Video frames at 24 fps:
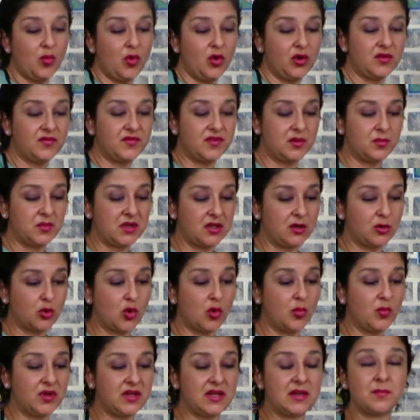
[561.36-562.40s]
molho vermelho,
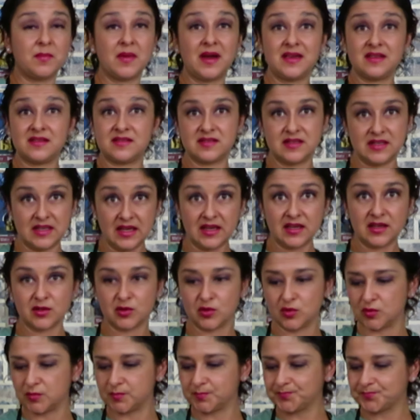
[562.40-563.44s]
como ele é mais
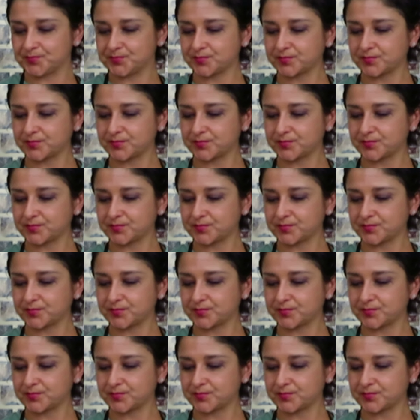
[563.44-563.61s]
líquido,